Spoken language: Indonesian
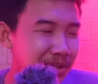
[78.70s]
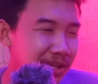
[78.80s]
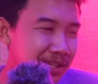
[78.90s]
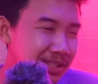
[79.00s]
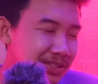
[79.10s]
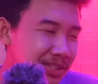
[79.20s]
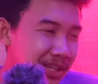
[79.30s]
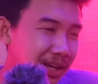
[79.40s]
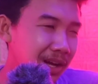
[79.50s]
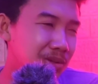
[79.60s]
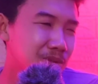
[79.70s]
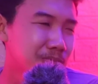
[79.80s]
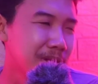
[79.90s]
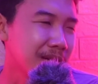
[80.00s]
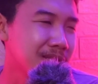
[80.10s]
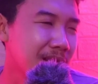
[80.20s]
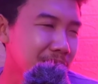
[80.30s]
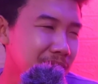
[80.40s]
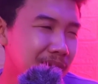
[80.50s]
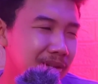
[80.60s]
Aduh aduh sumpah guys
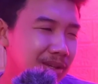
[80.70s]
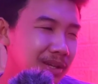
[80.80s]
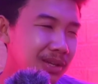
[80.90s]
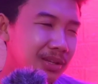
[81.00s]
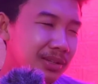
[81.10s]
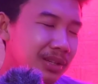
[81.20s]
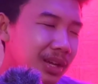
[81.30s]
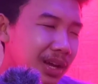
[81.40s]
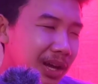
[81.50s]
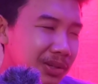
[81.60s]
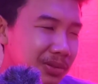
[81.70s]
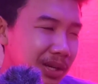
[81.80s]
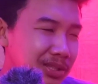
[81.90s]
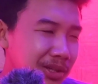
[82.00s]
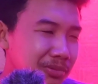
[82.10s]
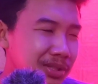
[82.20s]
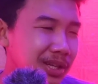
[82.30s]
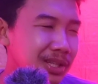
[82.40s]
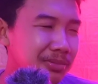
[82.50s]
aku aku nggak sanggup sih guys